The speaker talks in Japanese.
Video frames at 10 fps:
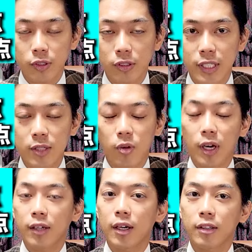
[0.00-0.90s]
通テストの
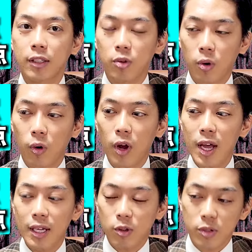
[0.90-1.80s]
感覚だと、
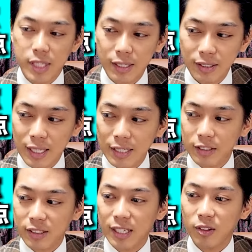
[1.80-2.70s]
このセンター
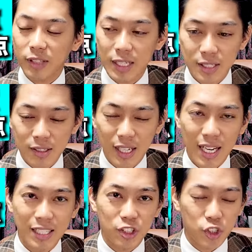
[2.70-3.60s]
試験の点数か
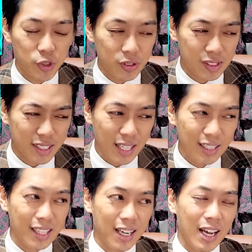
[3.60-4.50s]
ら10
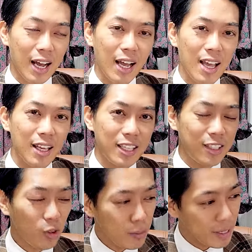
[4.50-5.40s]
点から、
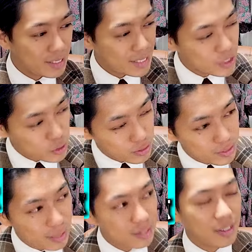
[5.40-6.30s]
ひどい場合20
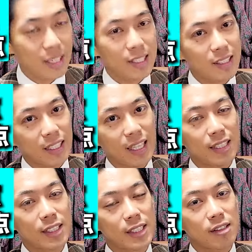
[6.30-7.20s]
点ぐらい引いた
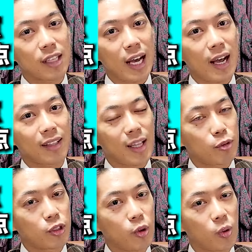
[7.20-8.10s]
点数が多
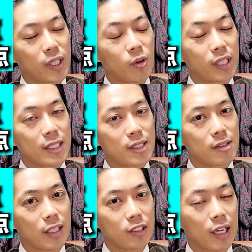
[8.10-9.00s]
分協定の点
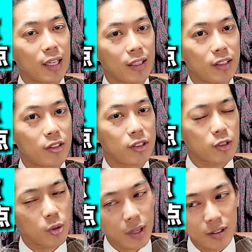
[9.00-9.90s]
数なんじゃないかっていうと、
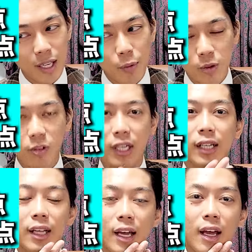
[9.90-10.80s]
それくらい僕の
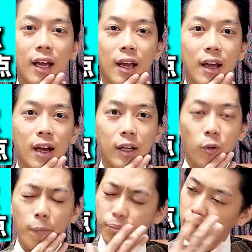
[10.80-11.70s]
中で、あ
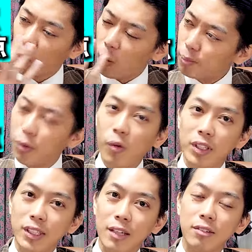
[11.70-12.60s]
の、根本は
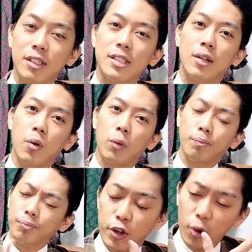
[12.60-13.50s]
似てるんですけ
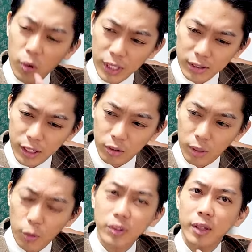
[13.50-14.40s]
ど、量だったりと
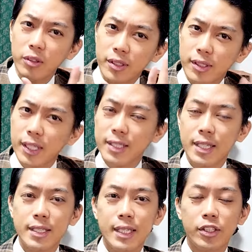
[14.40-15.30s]
か問題の質が
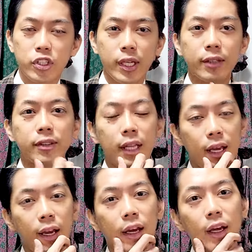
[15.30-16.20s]
全然違く
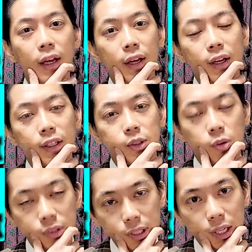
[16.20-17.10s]
て、
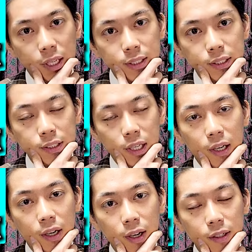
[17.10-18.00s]
そんな感じ
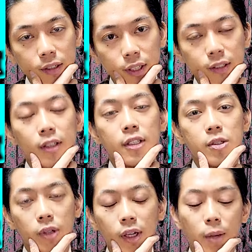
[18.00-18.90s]
な感覚だったんです
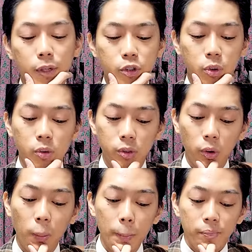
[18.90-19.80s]
よ。だからやっぱりちょう
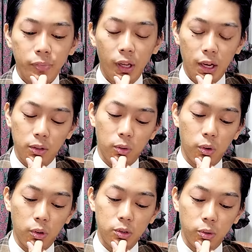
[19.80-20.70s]
ど、あ
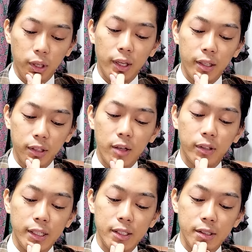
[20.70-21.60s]
の、そんなぐらいの
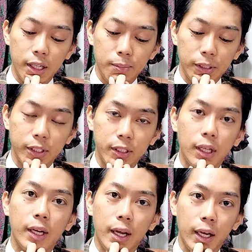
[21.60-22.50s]
点数になりまし
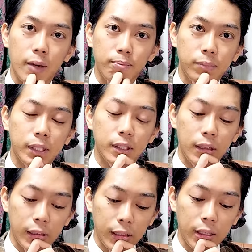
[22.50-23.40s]
たね、やっぱり
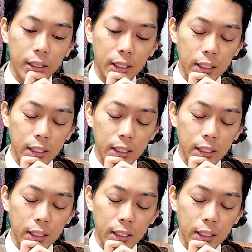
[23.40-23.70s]
ね。